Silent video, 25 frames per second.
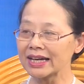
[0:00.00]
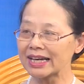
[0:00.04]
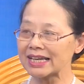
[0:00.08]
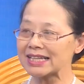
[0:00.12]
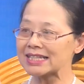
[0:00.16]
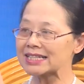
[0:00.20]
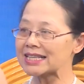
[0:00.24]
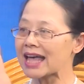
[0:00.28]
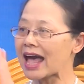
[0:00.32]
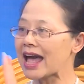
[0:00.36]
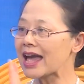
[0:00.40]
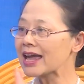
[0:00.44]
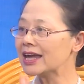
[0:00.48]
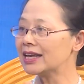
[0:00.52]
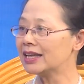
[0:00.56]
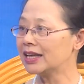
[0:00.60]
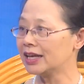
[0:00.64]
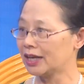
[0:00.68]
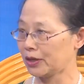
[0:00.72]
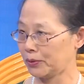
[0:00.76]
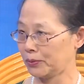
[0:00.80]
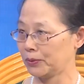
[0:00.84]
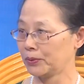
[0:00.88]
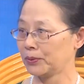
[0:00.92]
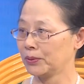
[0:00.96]
cái giai
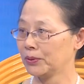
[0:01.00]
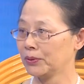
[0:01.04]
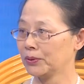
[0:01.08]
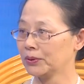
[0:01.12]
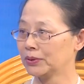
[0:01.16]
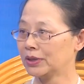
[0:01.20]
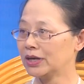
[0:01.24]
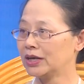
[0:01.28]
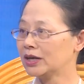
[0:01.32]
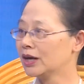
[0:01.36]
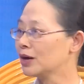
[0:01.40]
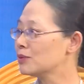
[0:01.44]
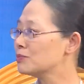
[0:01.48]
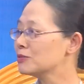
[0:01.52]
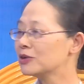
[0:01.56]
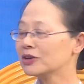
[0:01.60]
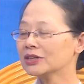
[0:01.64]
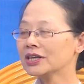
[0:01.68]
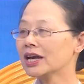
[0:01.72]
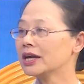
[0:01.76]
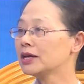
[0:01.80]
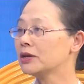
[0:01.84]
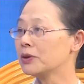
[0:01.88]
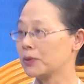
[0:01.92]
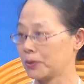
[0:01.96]
điệu thì không có
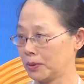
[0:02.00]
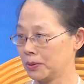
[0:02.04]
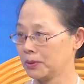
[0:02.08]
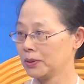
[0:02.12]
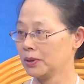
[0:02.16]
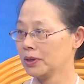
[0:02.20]
thay đổi